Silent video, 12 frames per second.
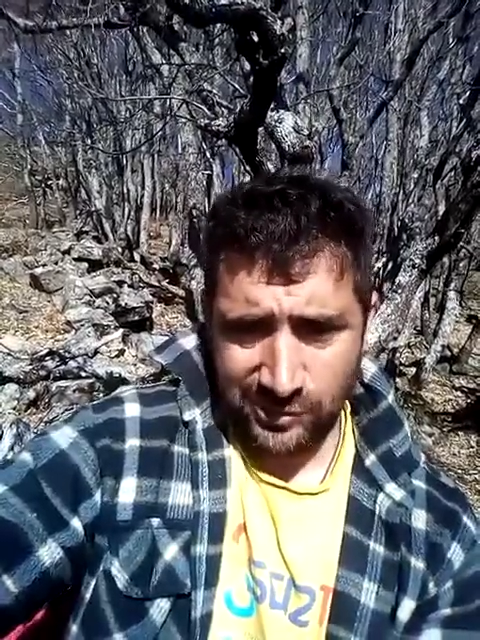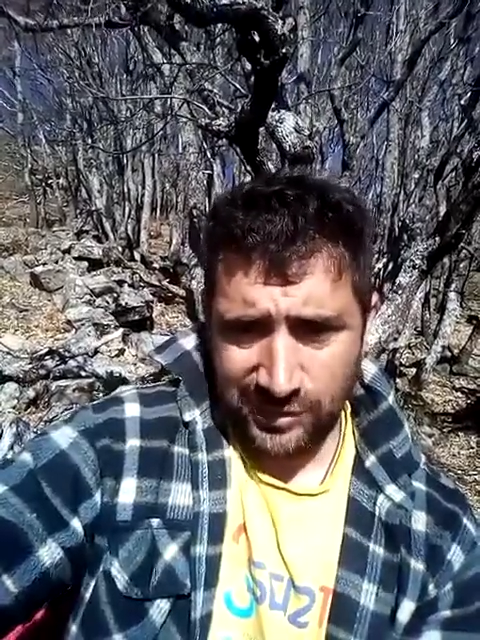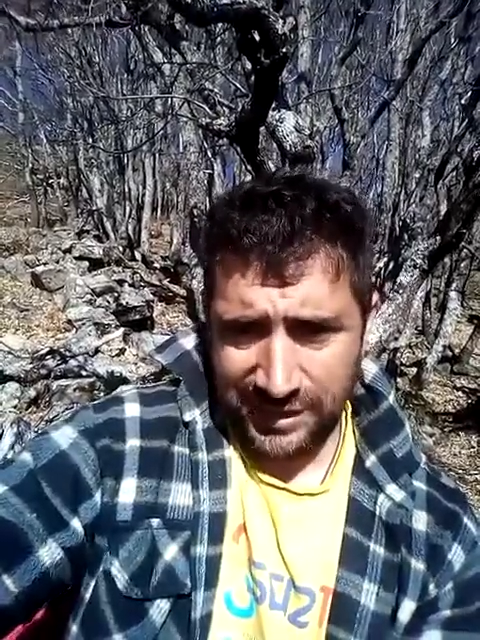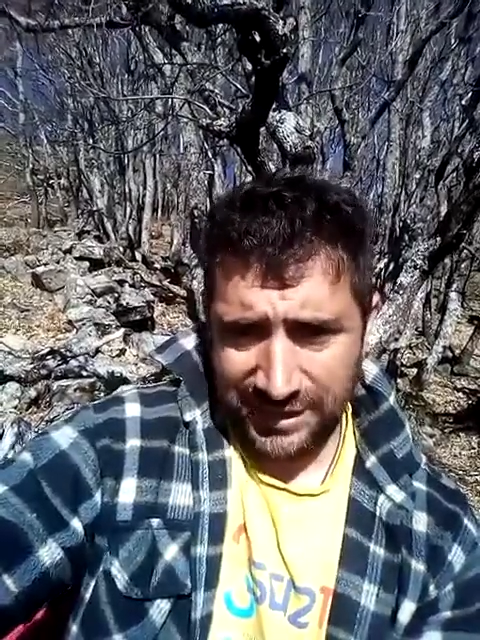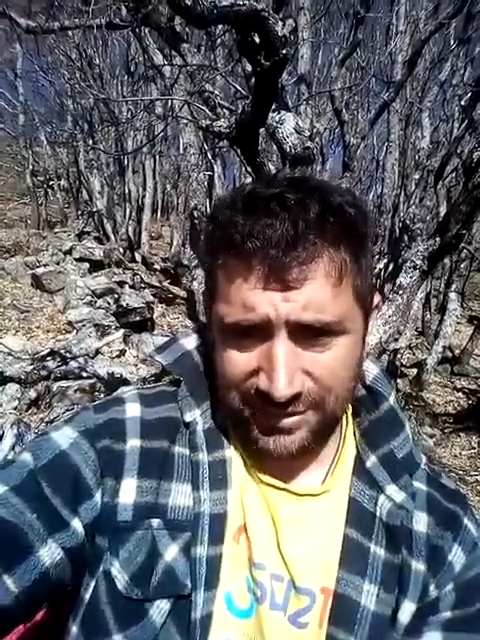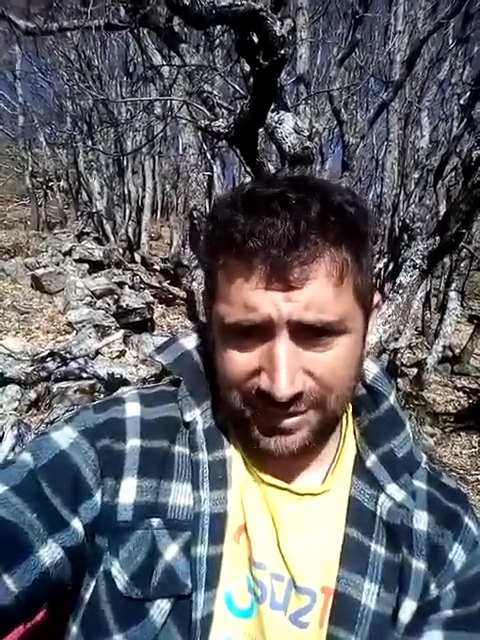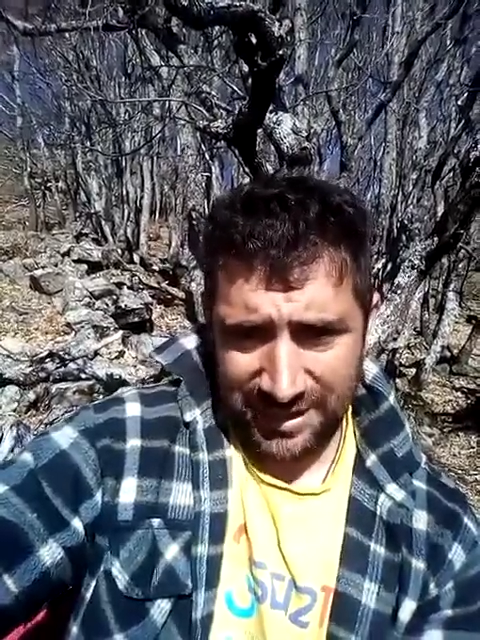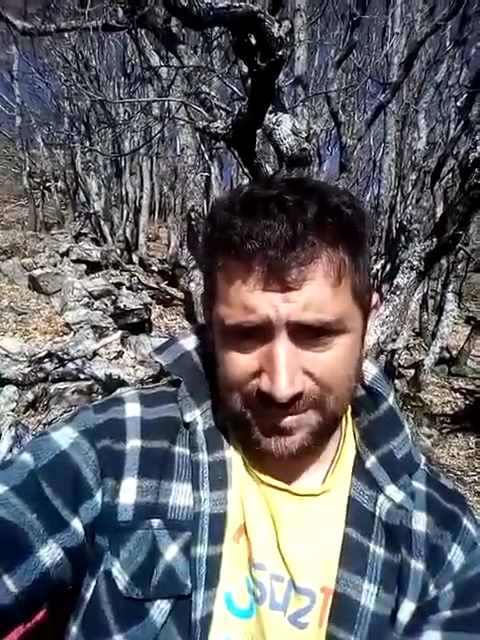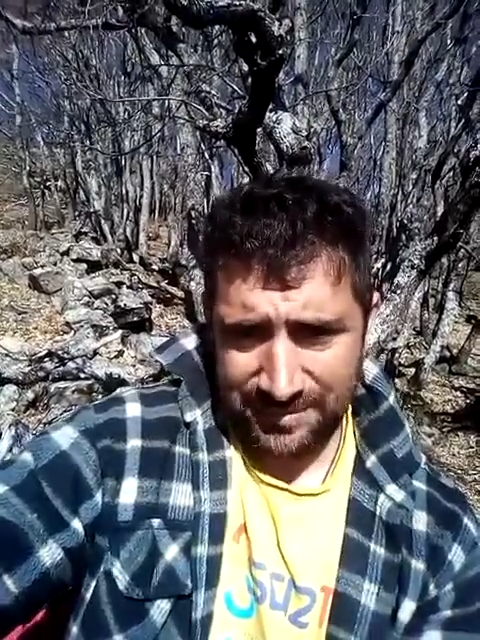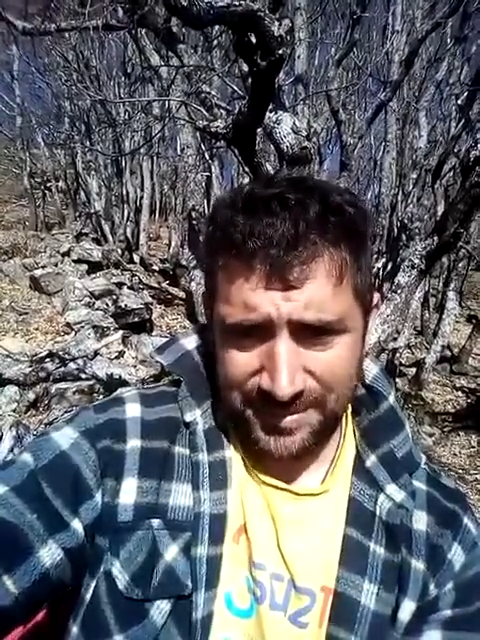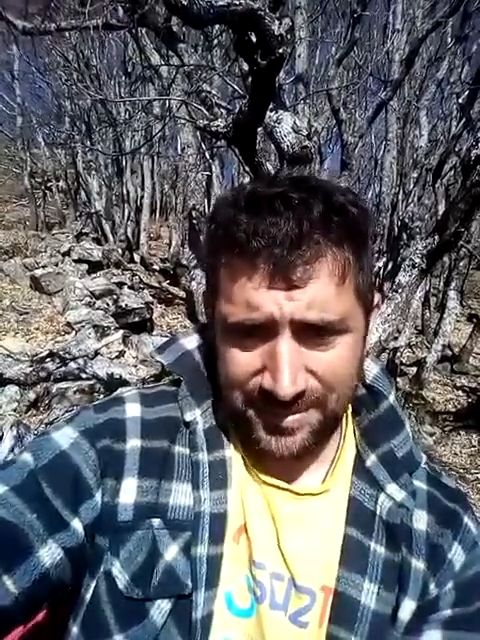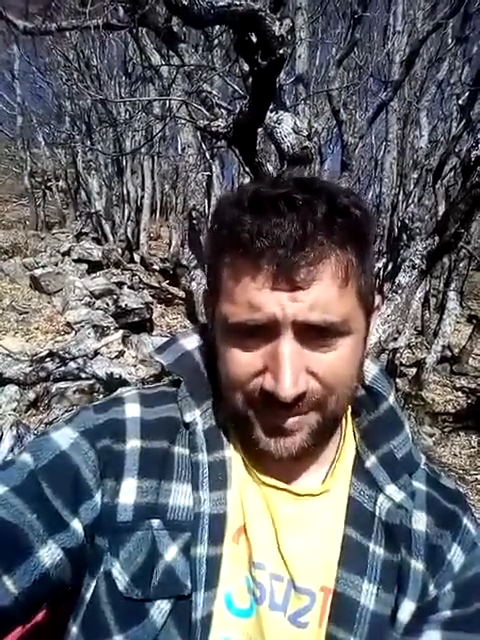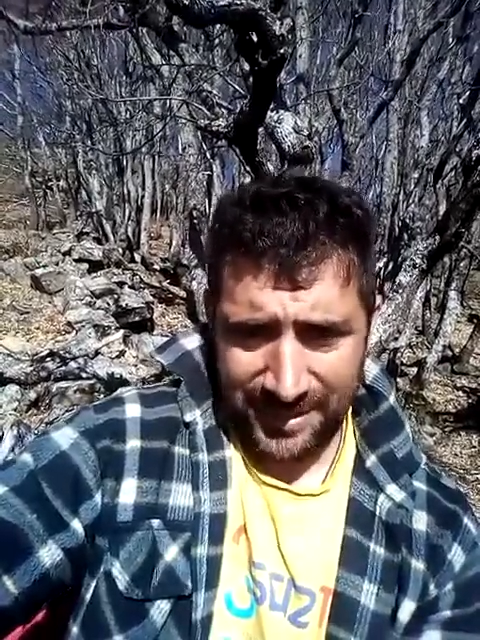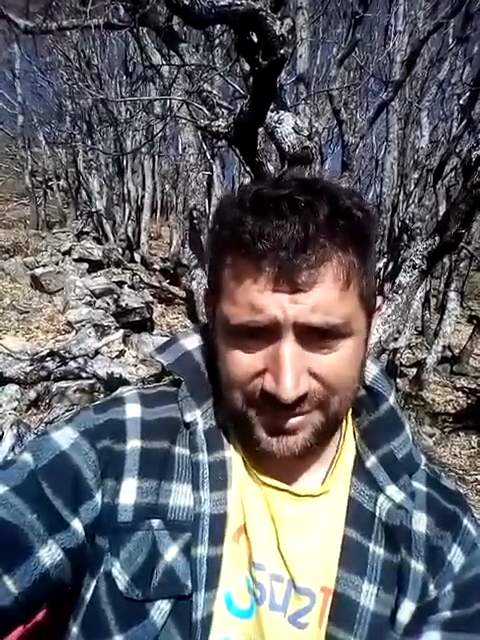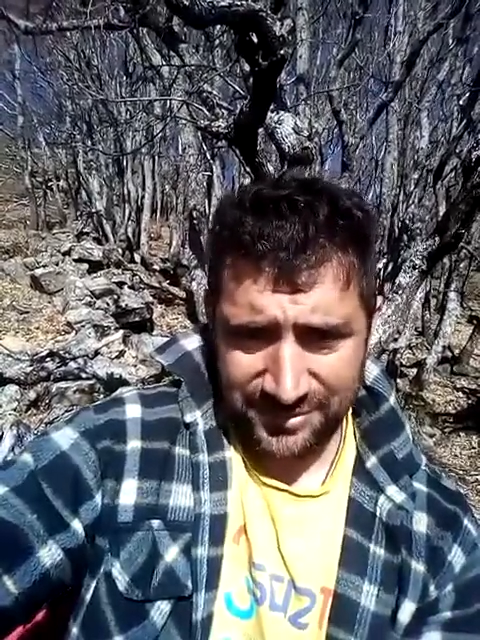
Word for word: un litro, ahora en primavera